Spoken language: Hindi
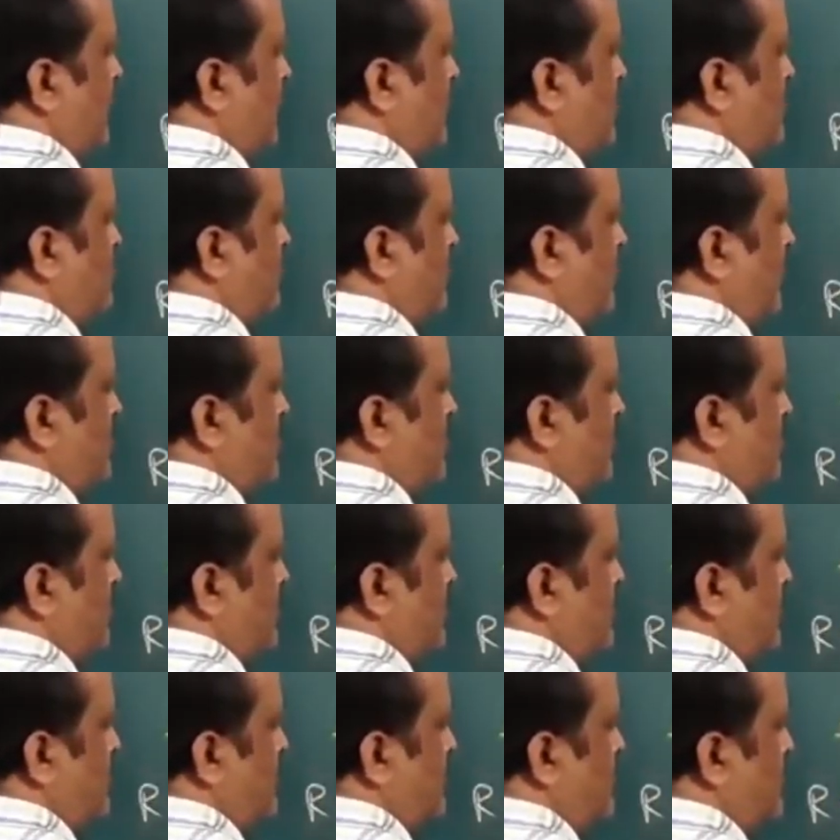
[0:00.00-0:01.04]
इन टू हंड्रेड
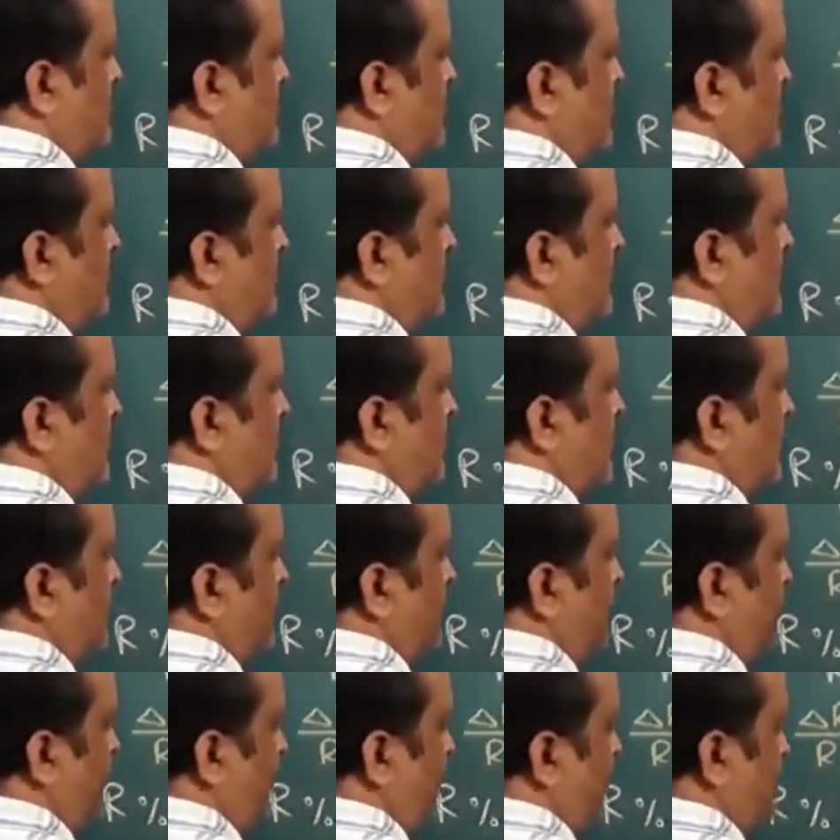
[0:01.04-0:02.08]

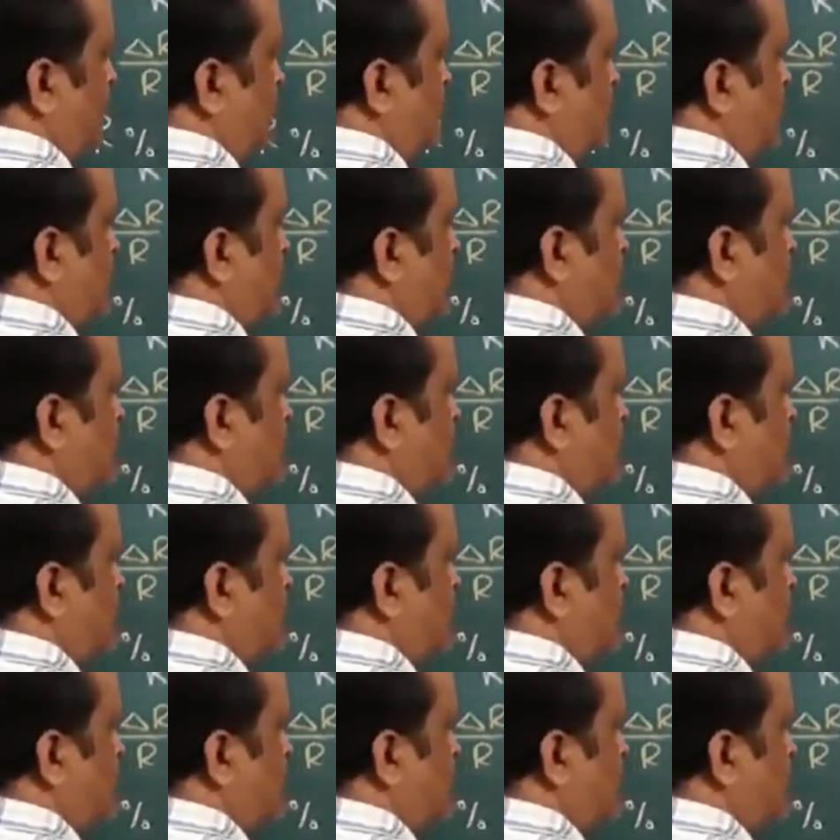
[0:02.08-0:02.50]
प्लस